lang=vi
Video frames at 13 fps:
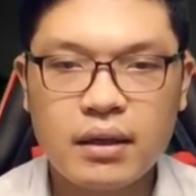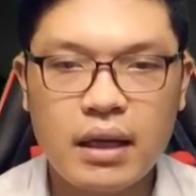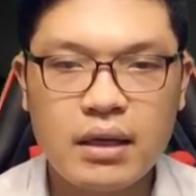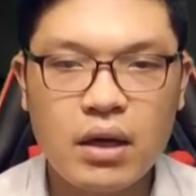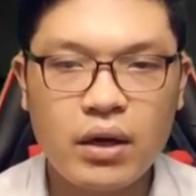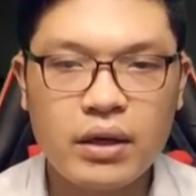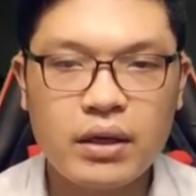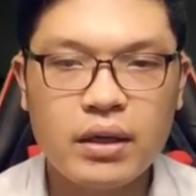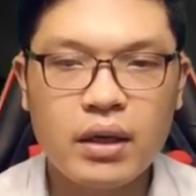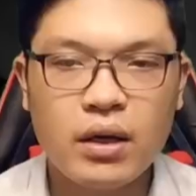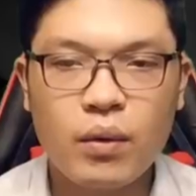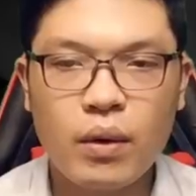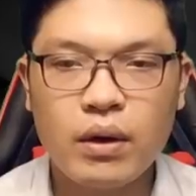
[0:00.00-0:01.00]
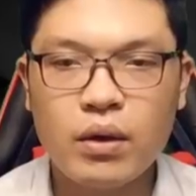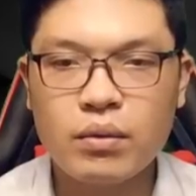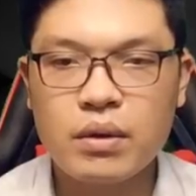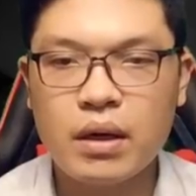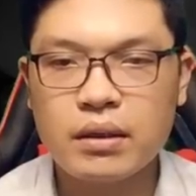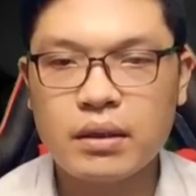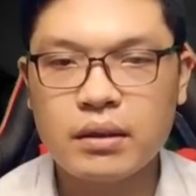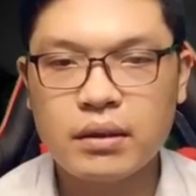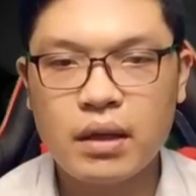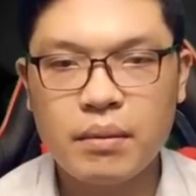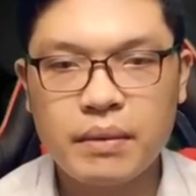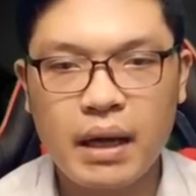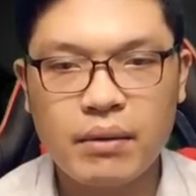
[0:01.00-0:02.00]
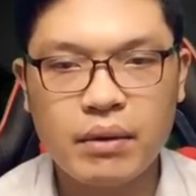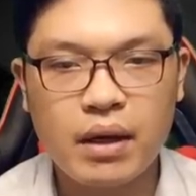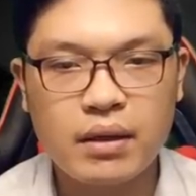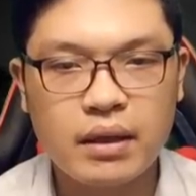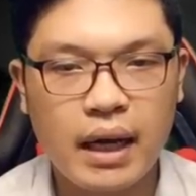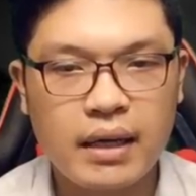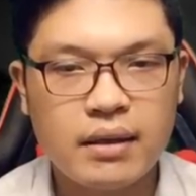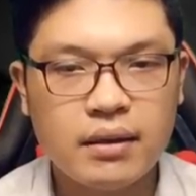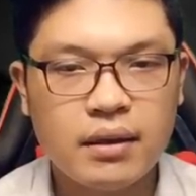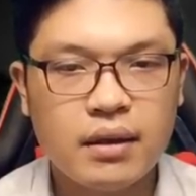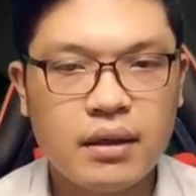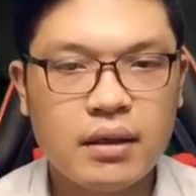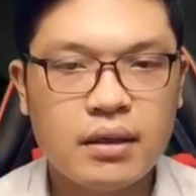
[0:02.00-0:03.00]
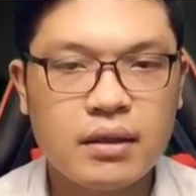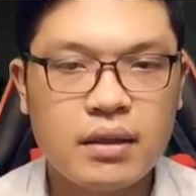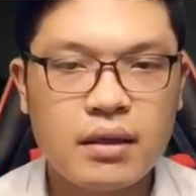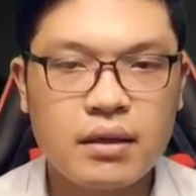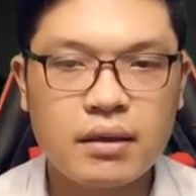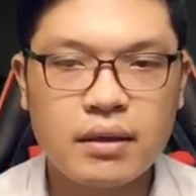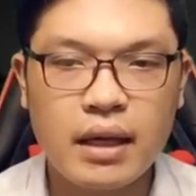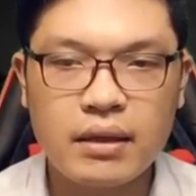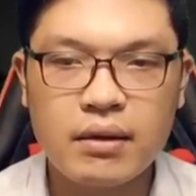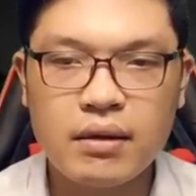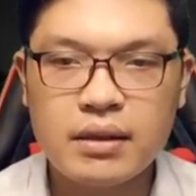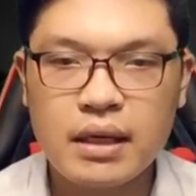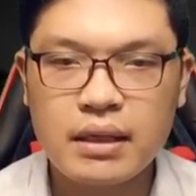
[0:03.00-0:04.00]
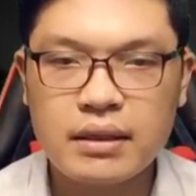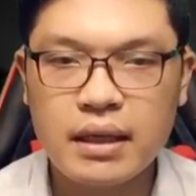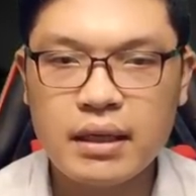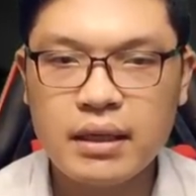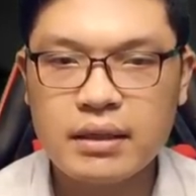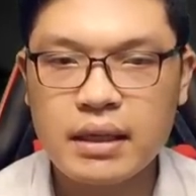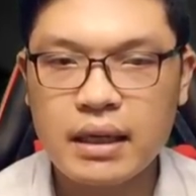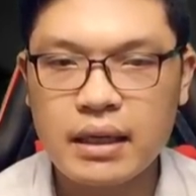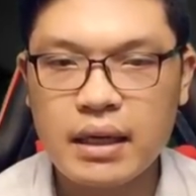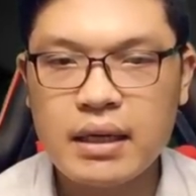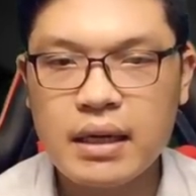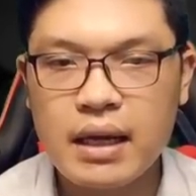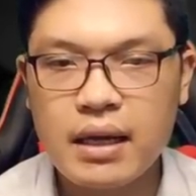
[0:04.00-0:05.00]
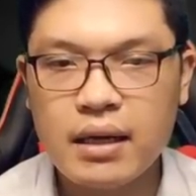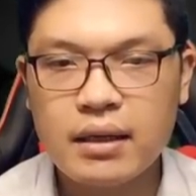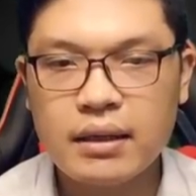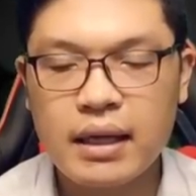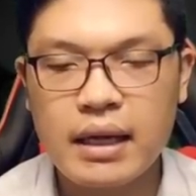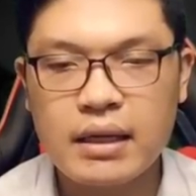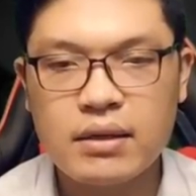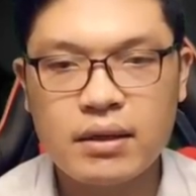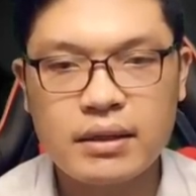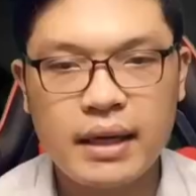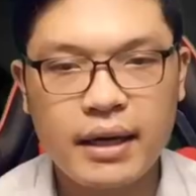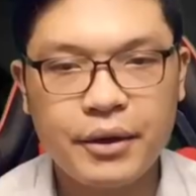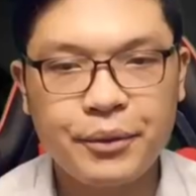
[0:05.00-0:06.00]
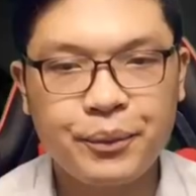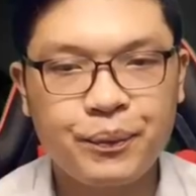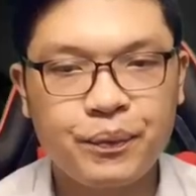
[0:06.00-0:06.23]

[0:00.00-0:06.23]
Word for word: Ý nói con đục thượng thư cấp cao hơn hắn, tức tể tướng chân chính trên ý nghĩa thì chưa chắc.